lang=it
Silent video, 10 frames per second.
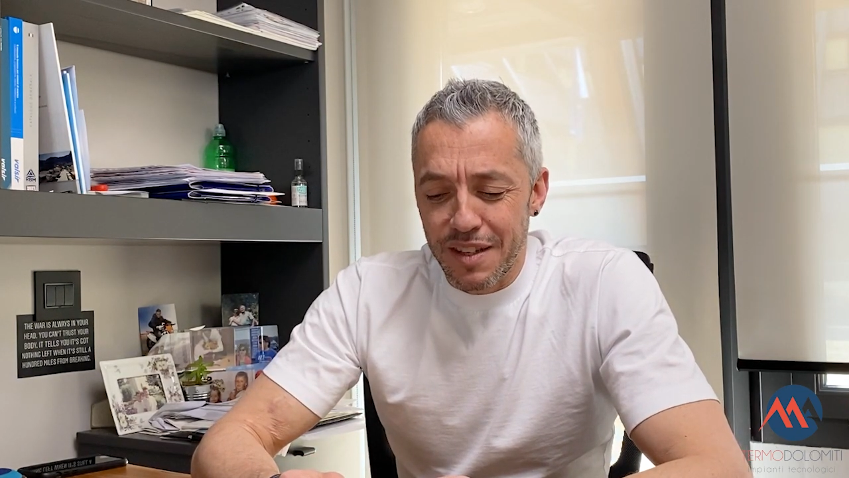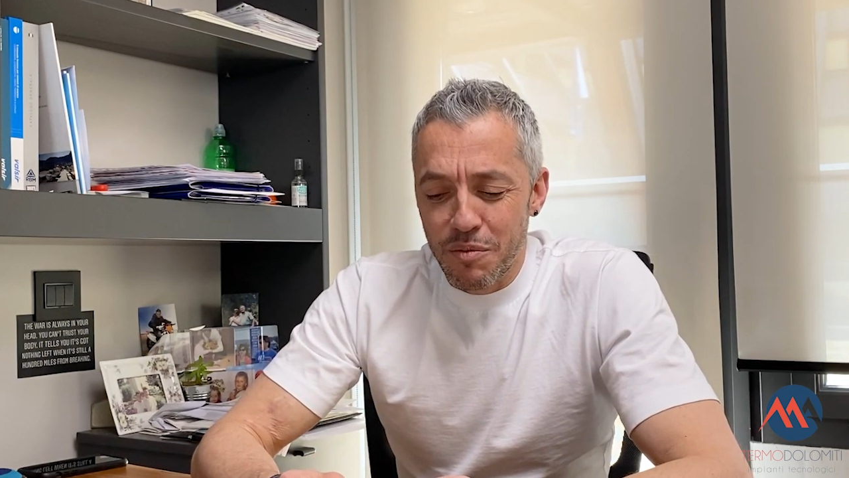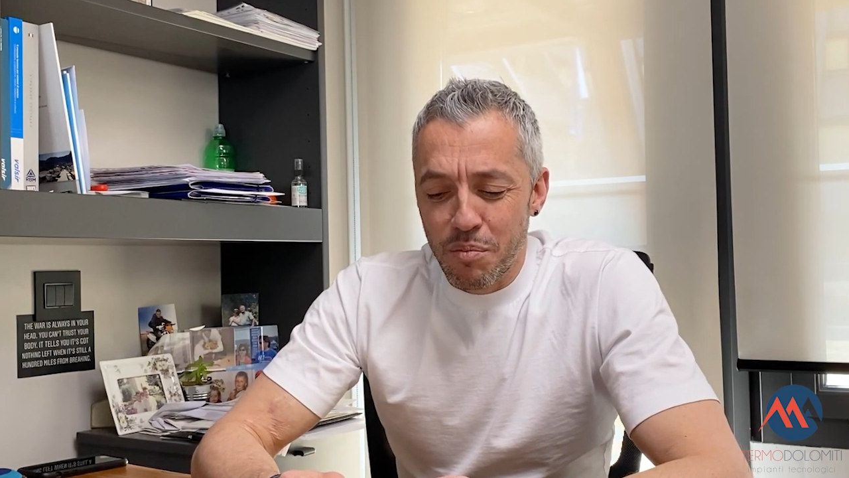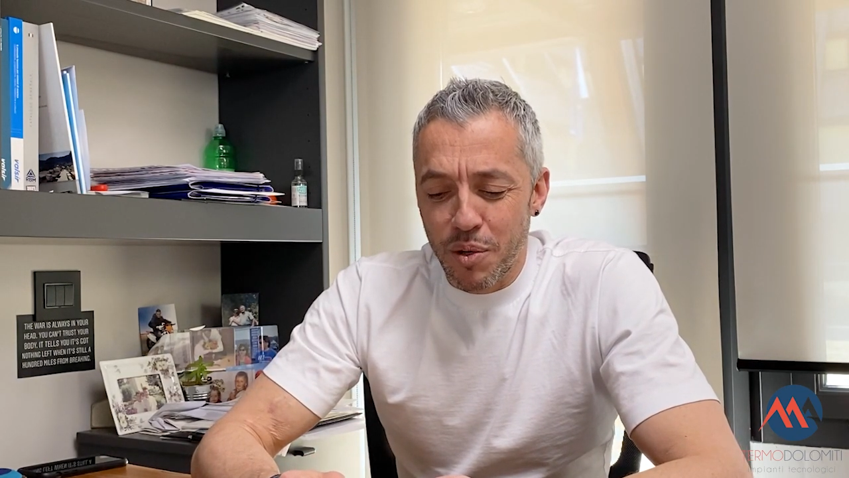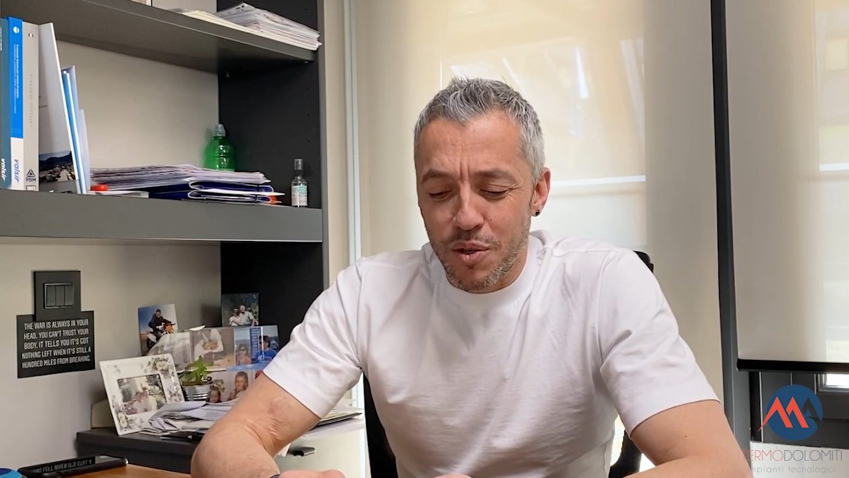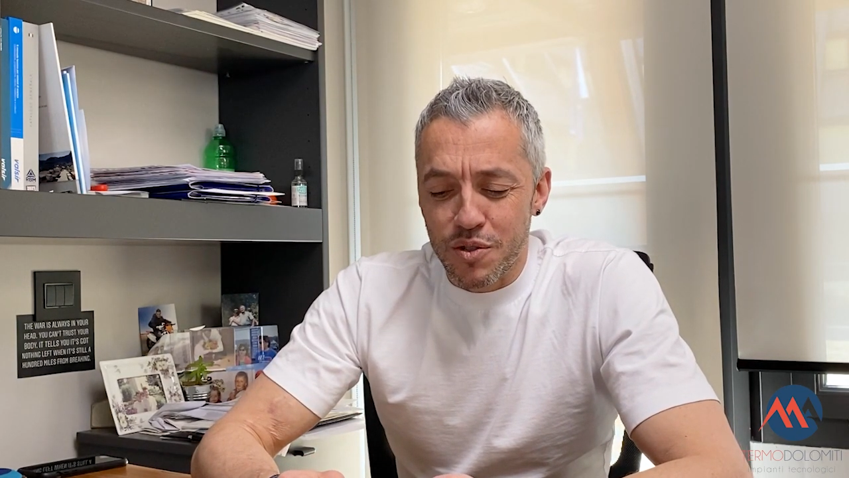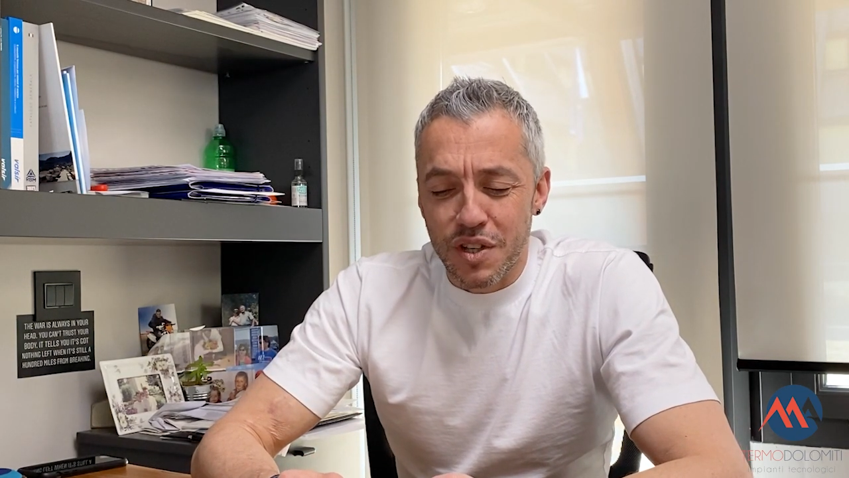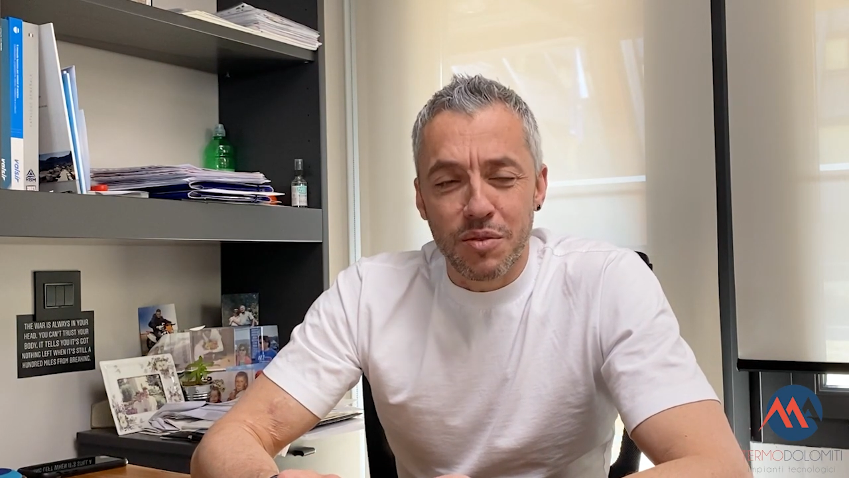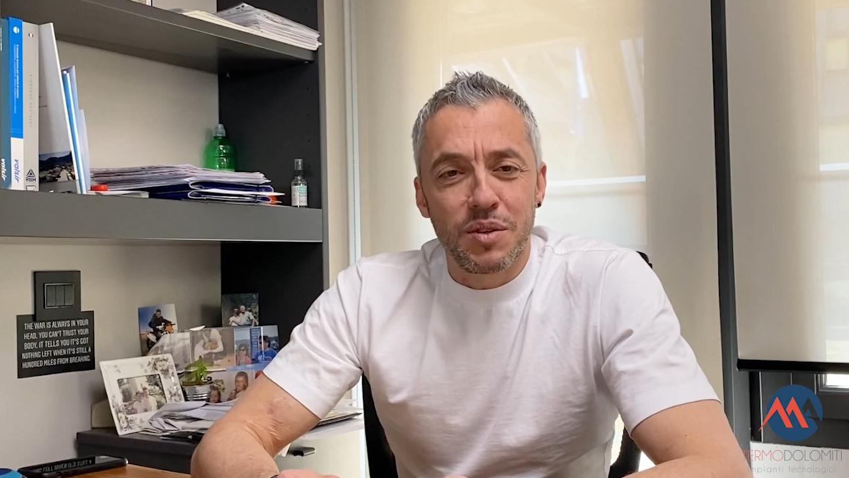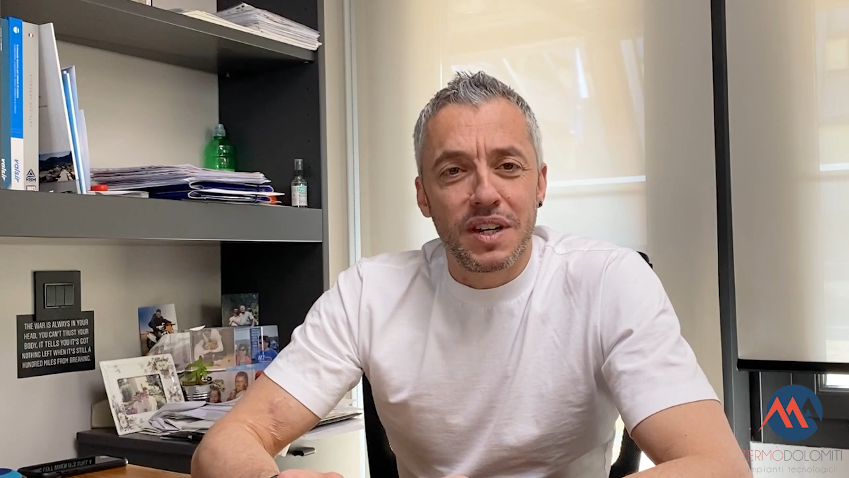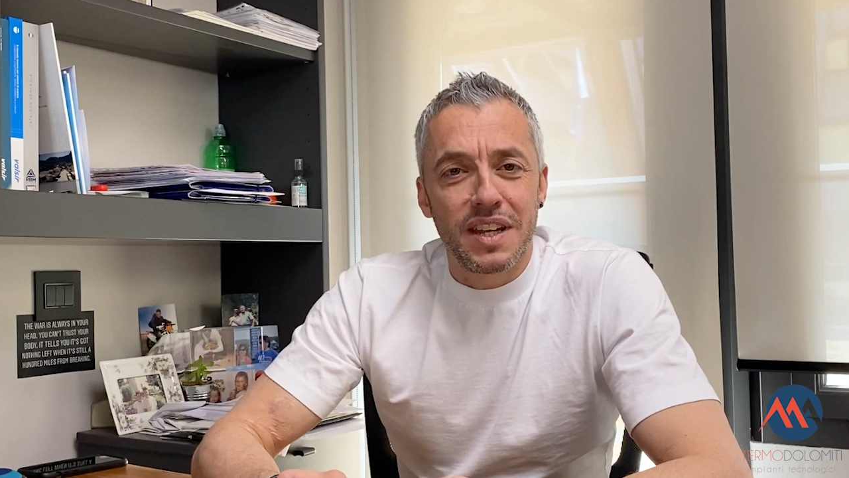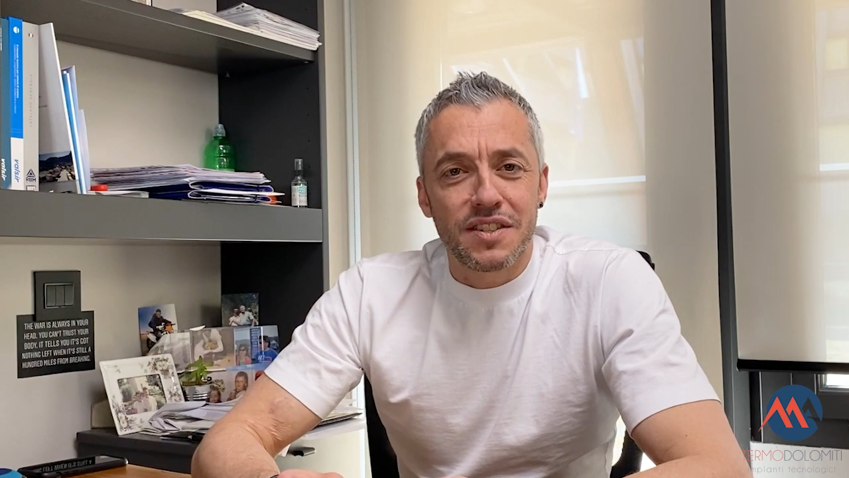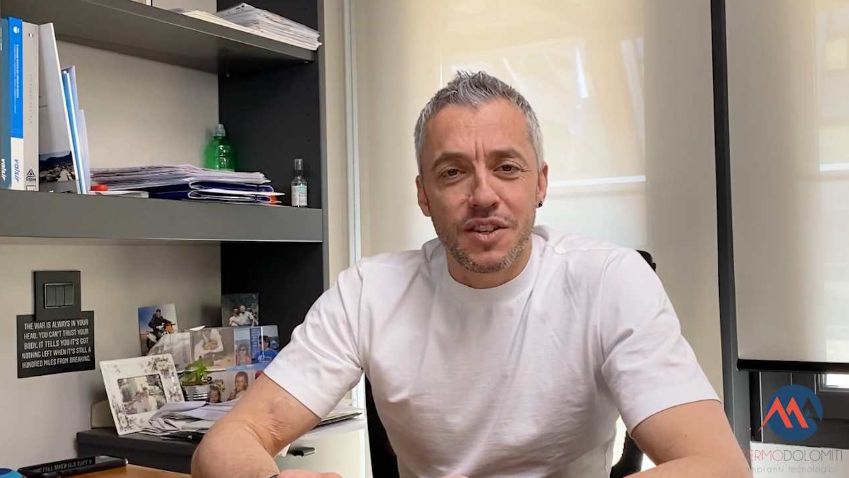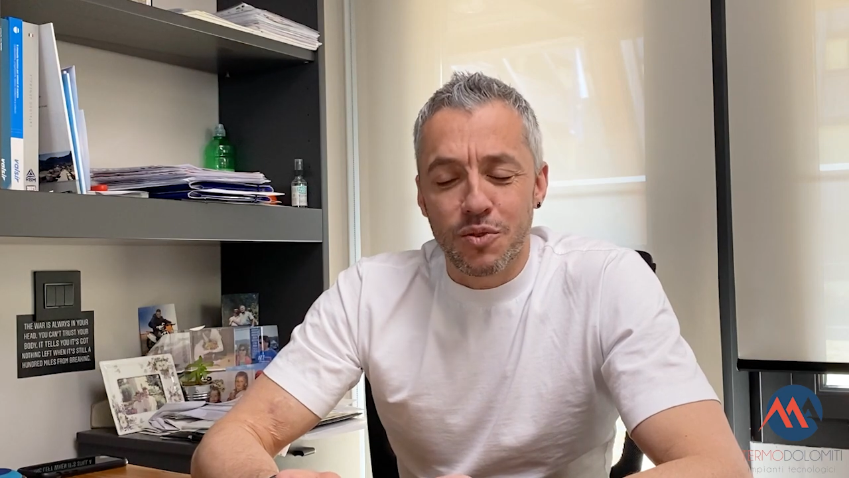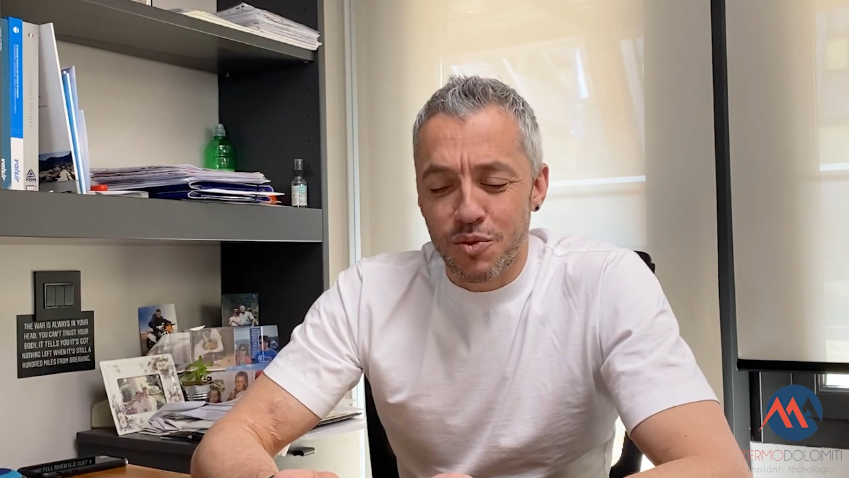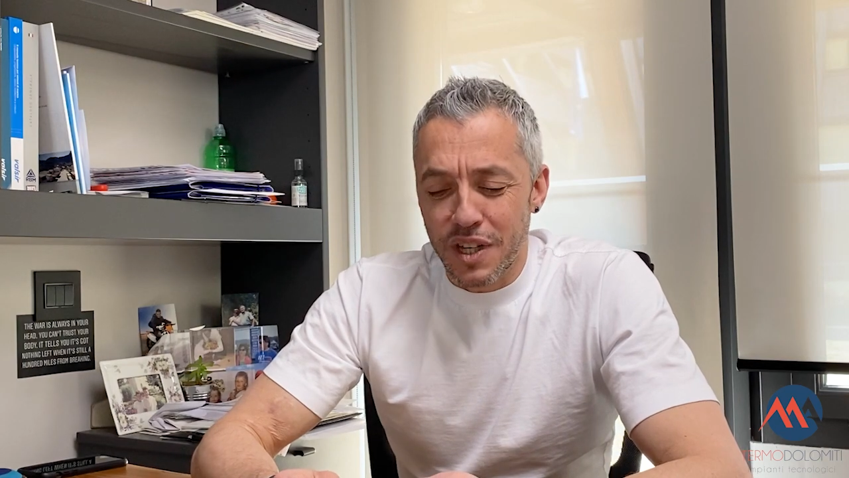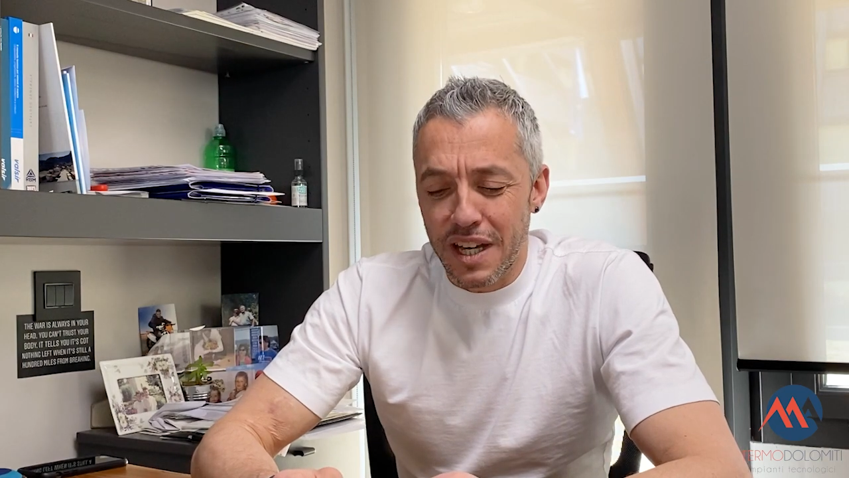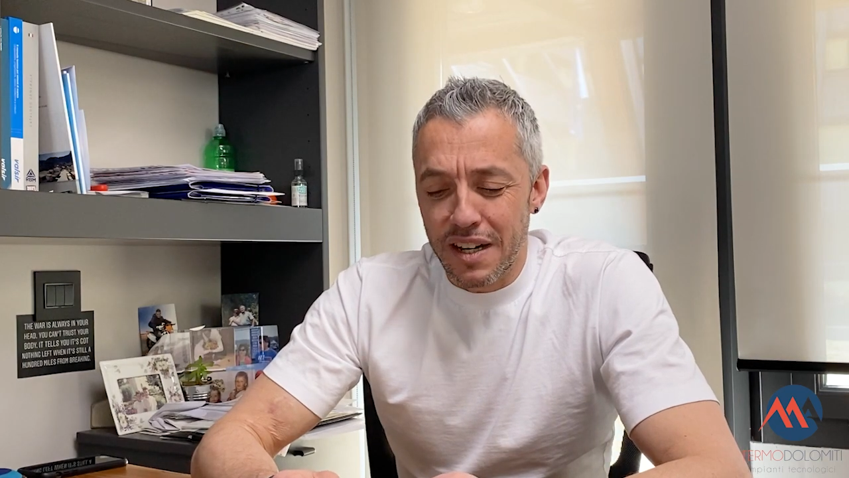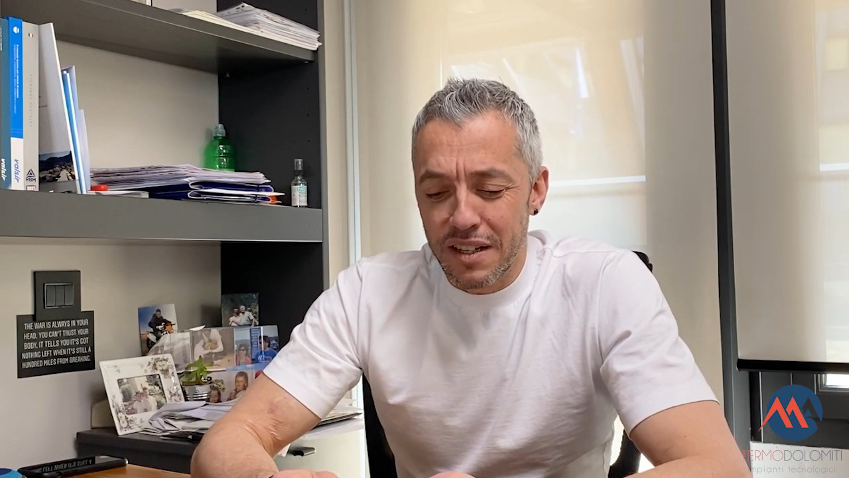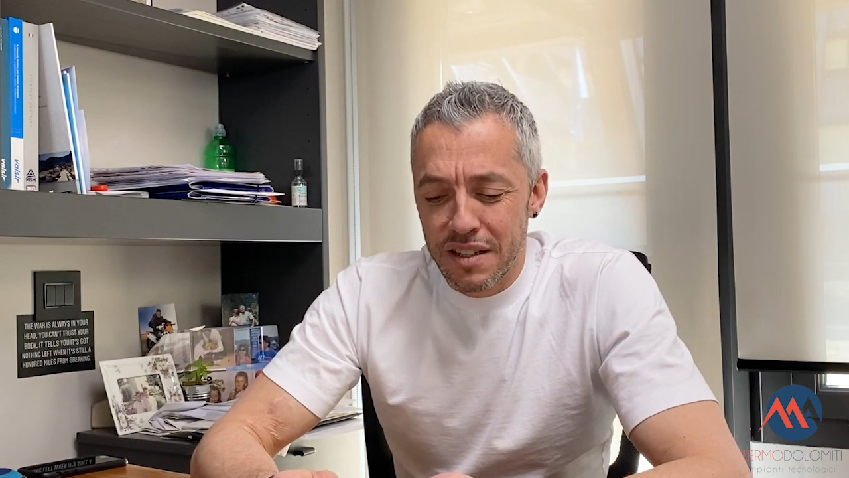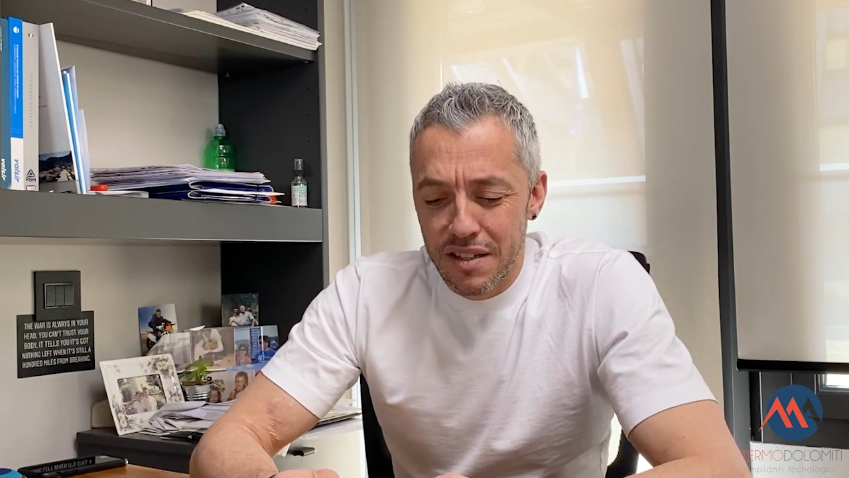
un po' seguirle e assecondarle.